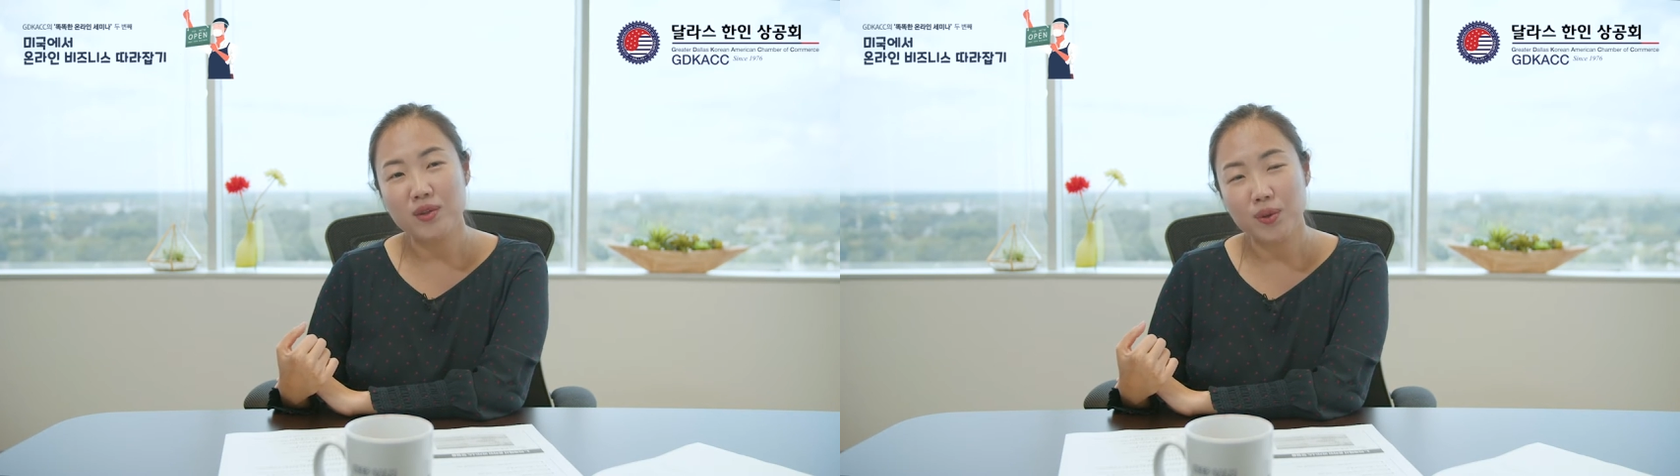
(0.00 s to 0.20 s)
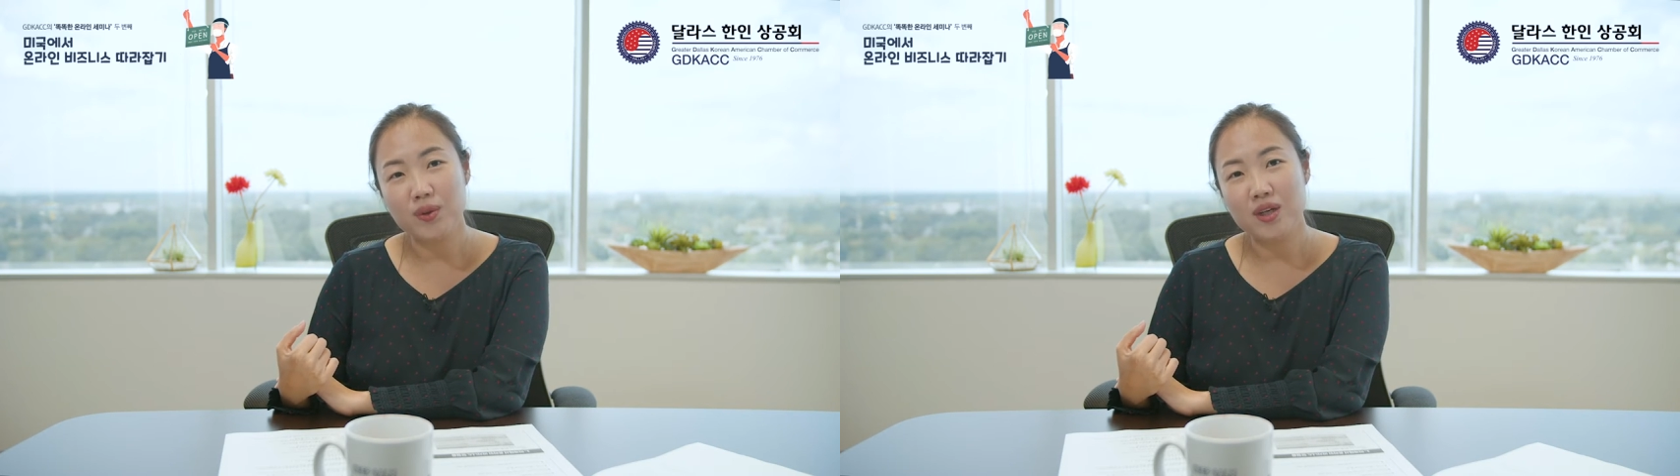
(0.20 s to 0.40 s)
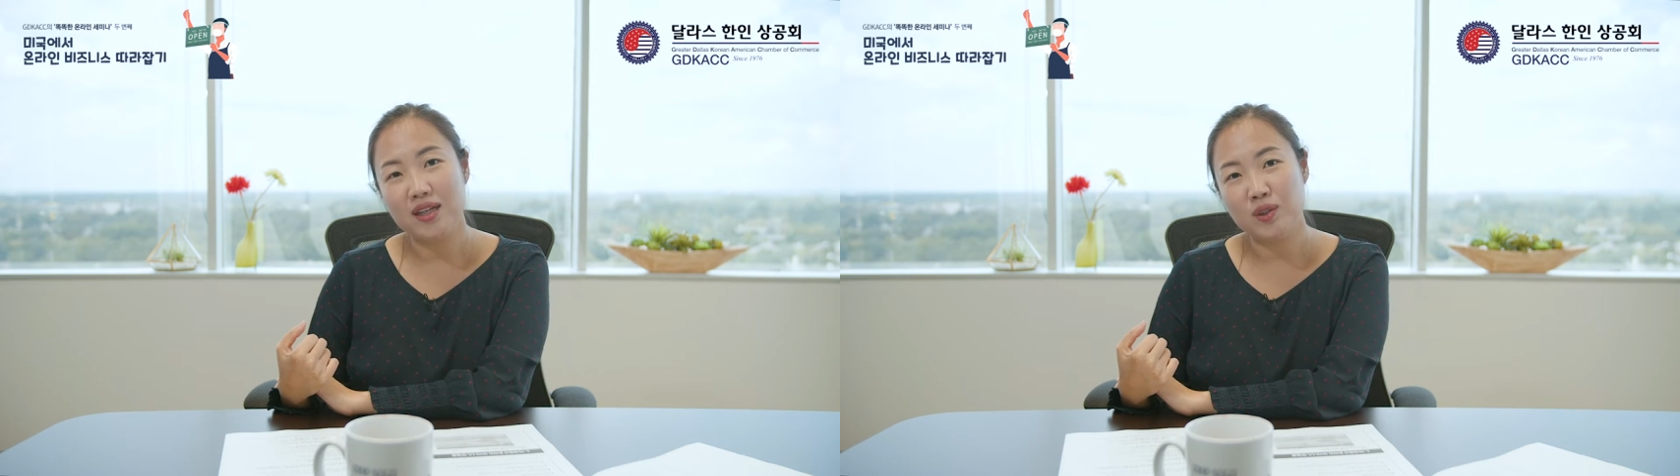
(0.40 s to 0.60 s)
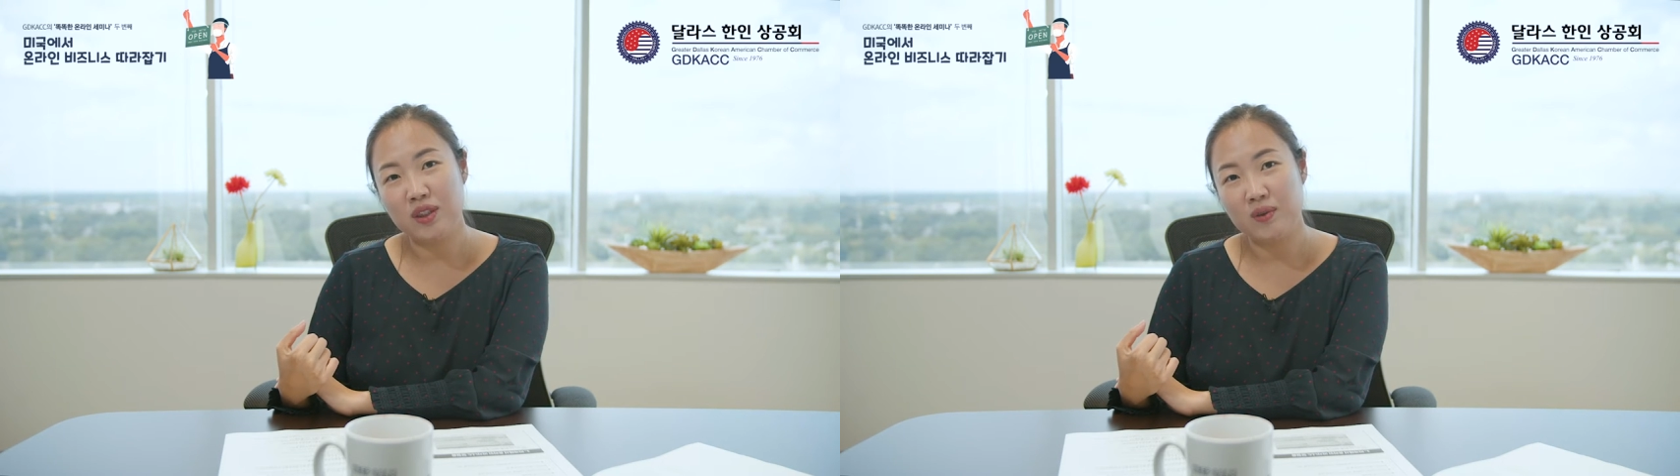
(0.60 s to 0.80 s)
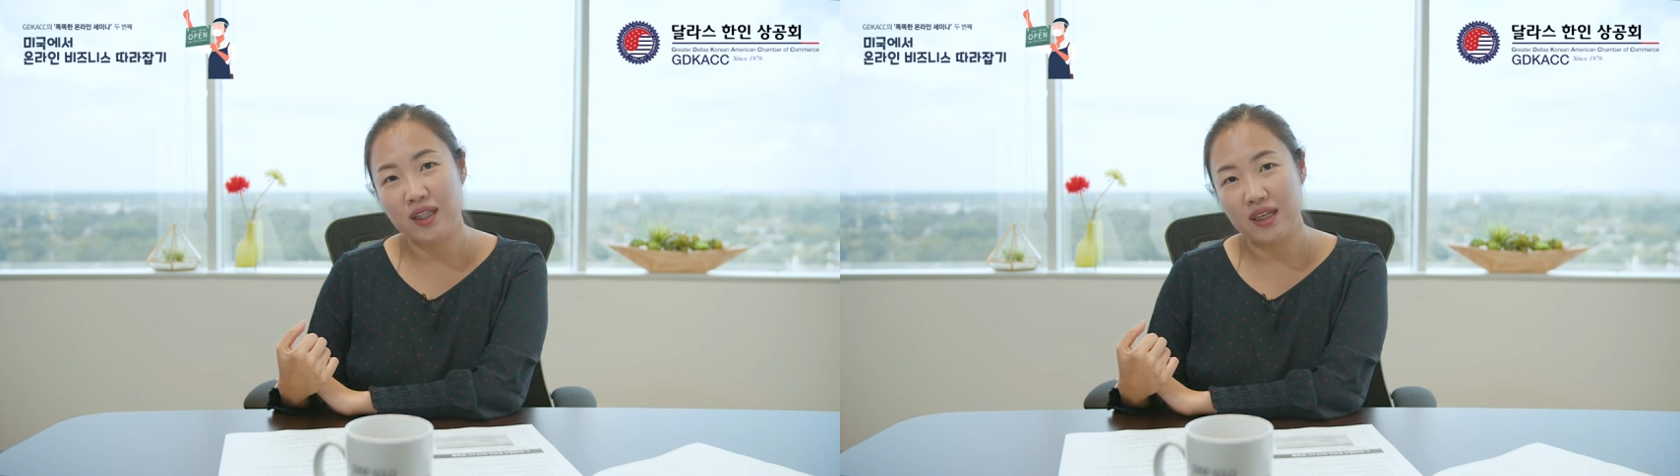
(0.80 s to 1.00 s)
소유를
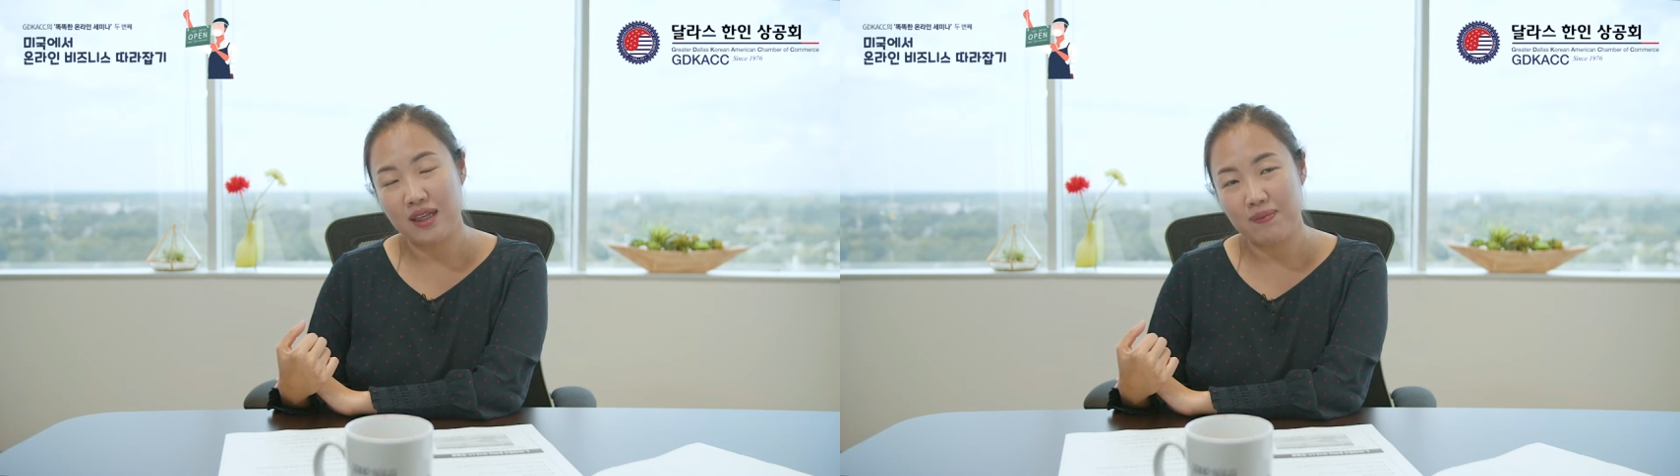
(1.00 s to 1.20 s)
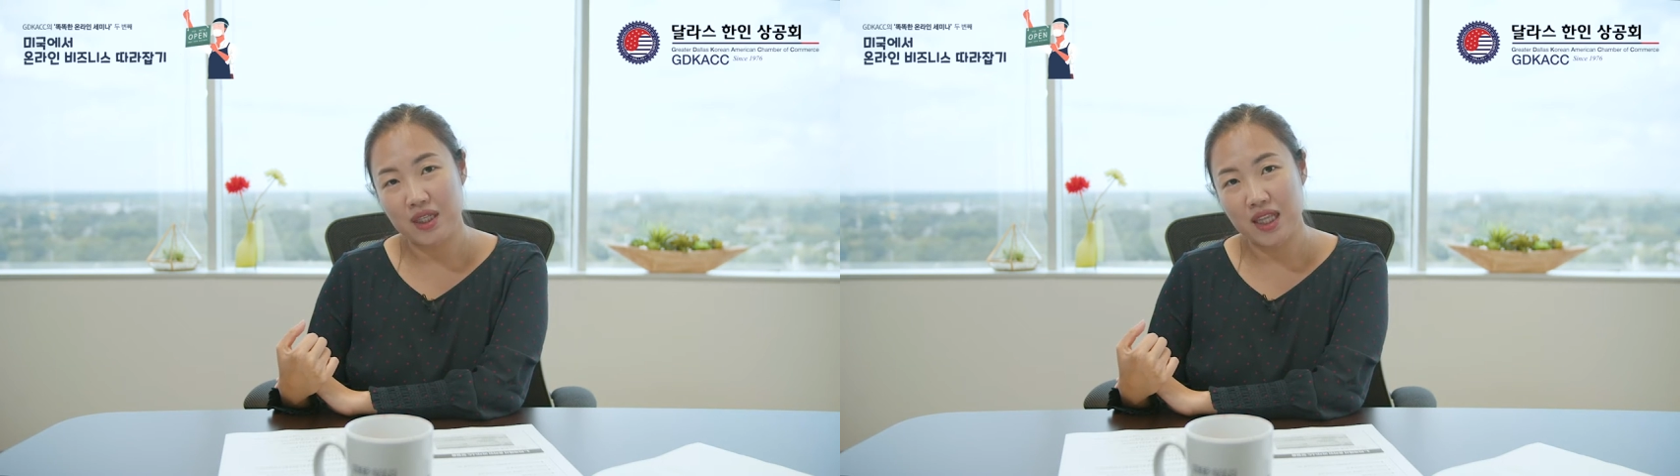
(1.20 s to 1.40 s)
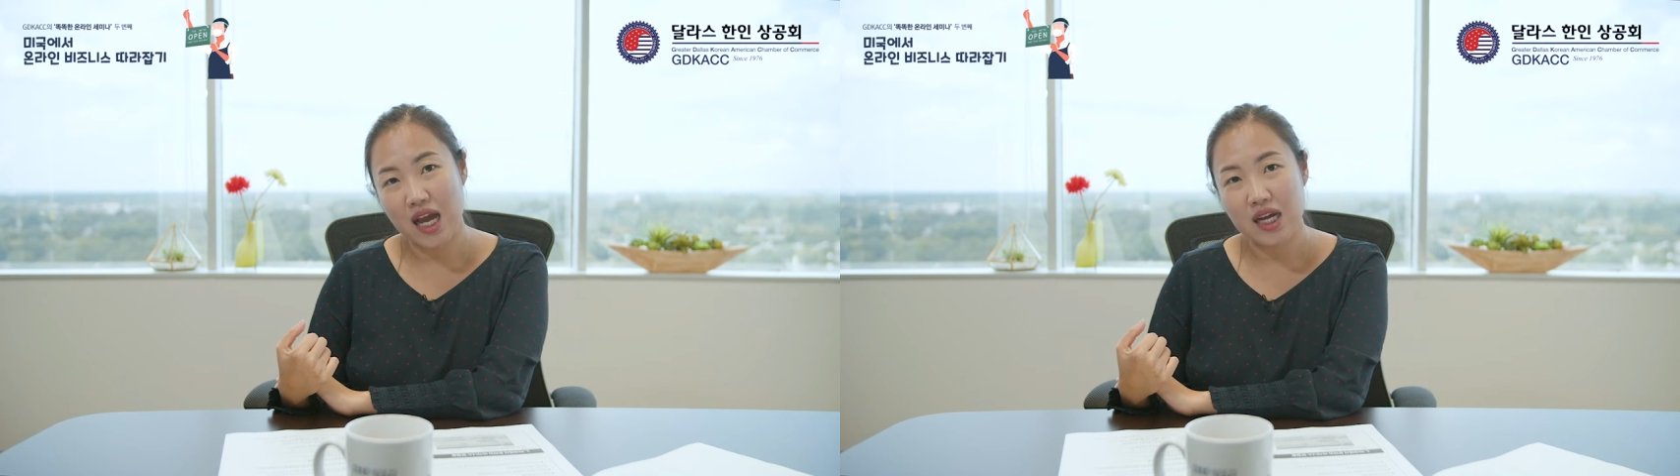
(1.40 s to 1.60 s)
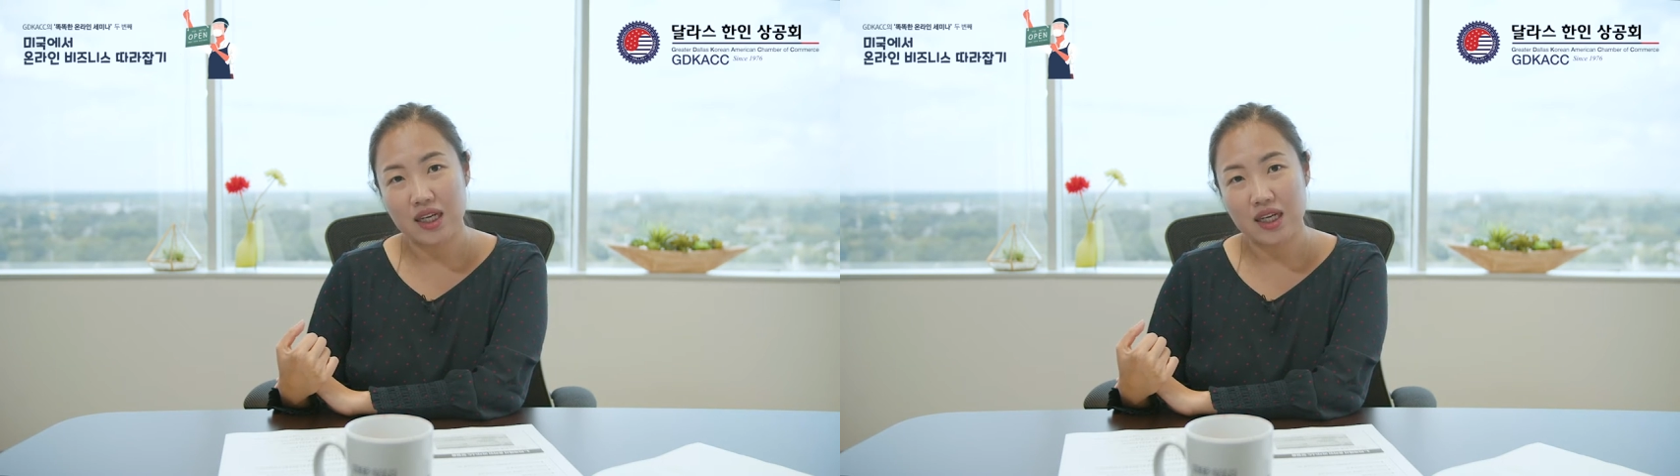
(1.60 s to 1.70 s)
하시고 있게 됩니다.